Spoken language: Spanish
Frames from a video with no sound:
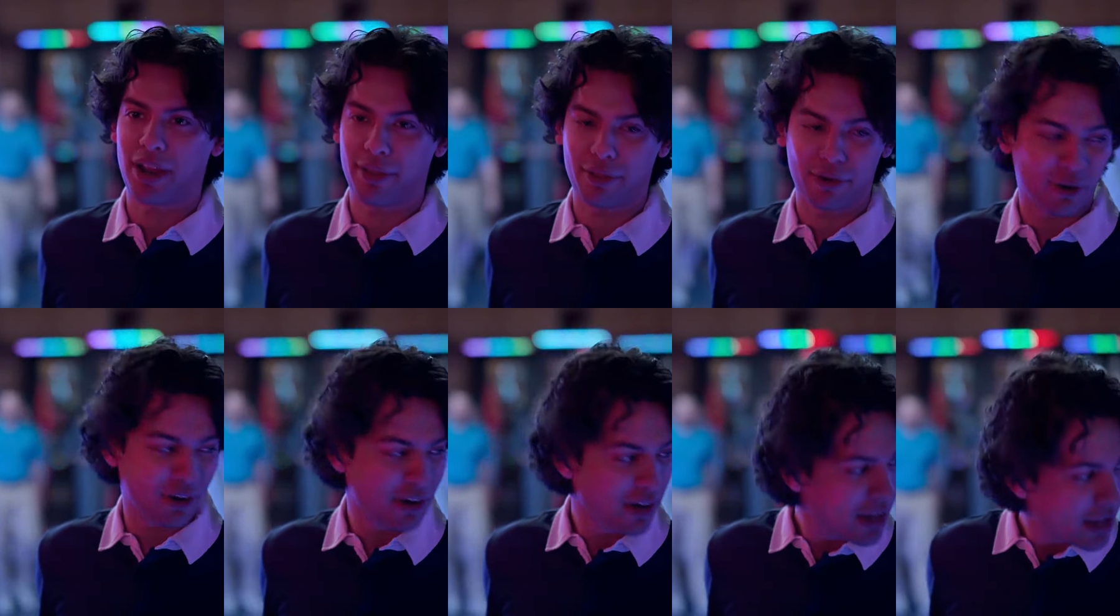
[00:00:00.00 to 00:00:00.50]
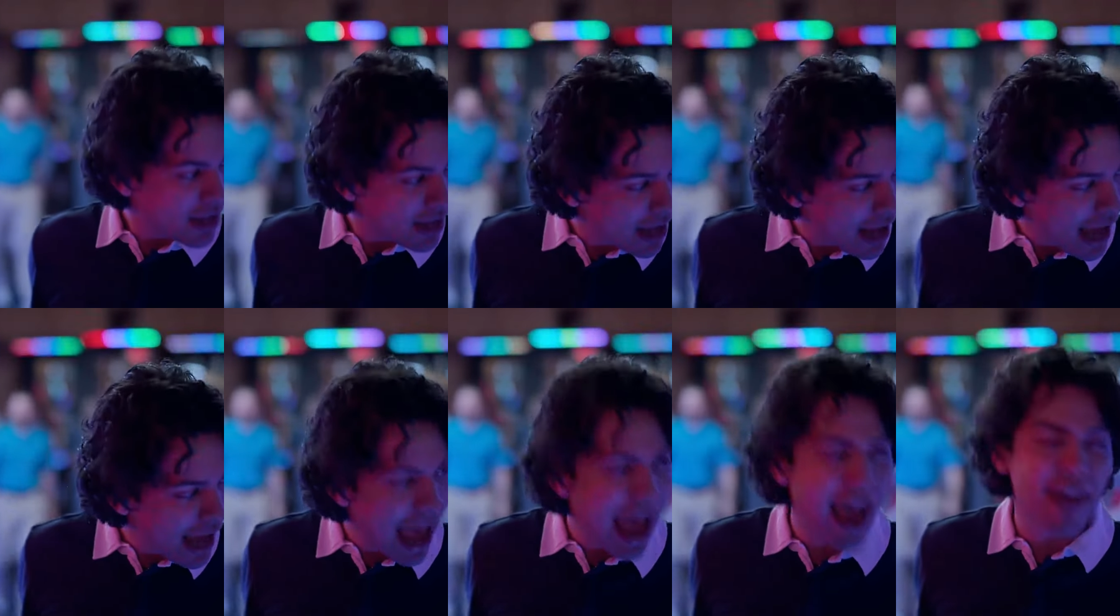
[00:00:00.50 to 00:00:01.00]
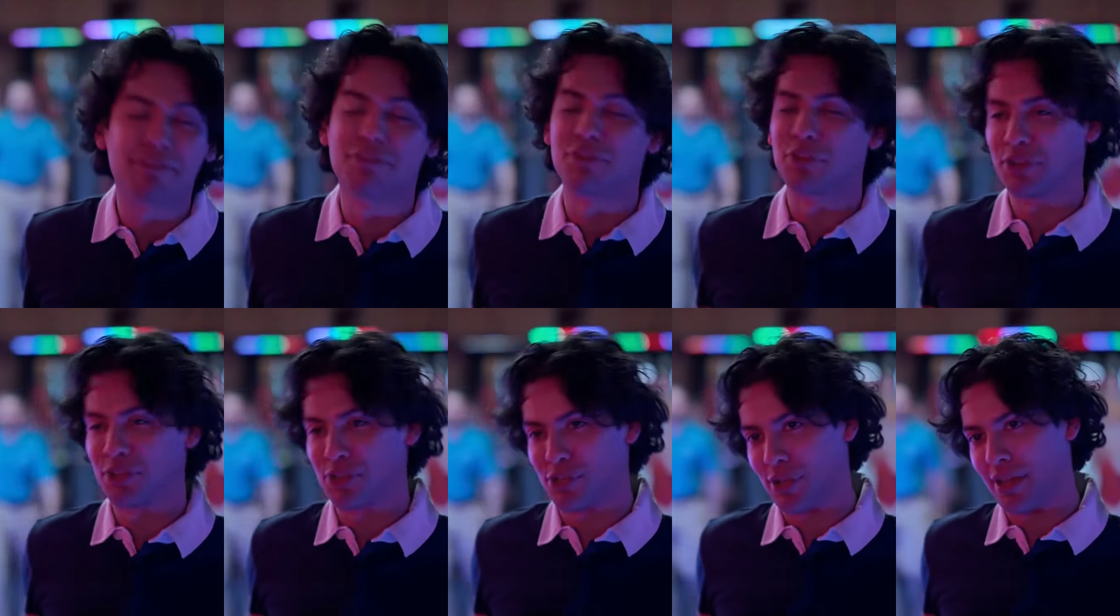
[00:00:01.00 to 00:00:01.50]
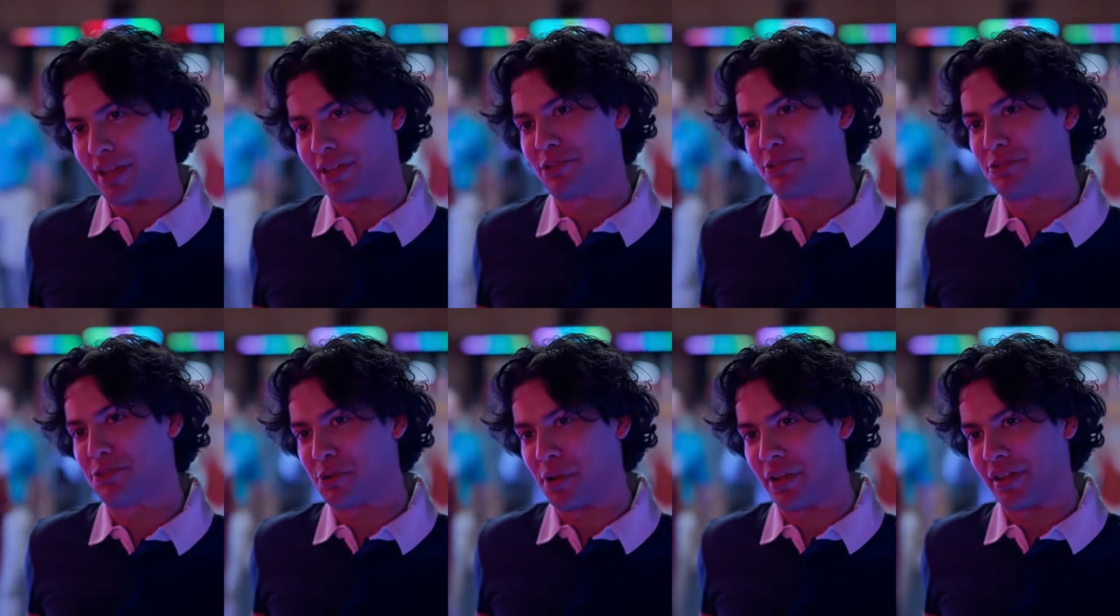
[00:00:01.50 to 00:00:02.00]
por la fuerza promedio de
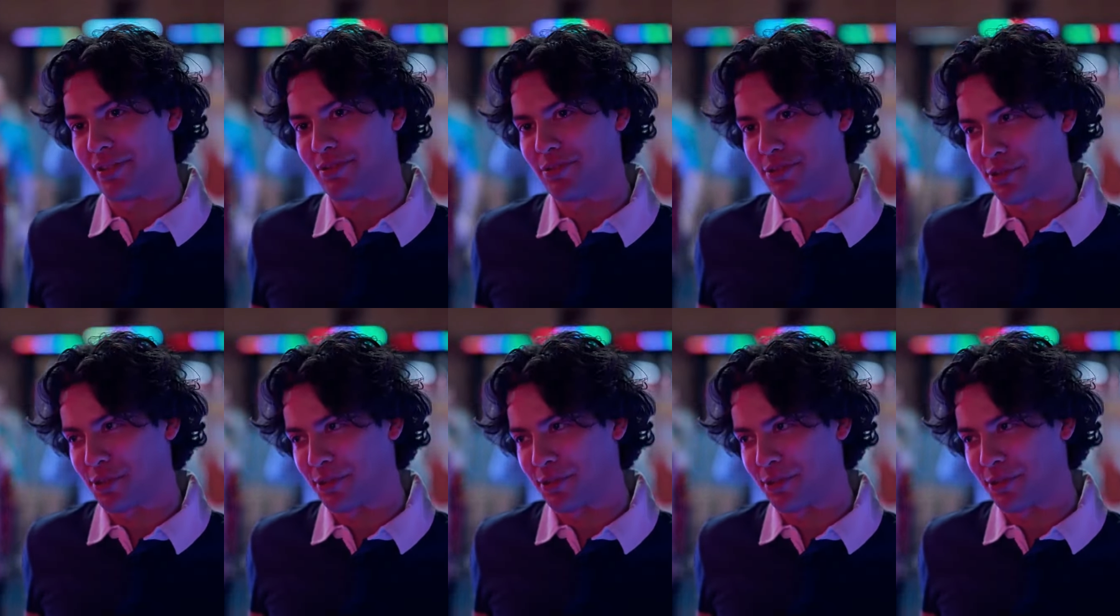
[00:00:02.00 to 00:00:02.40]
sus piernas,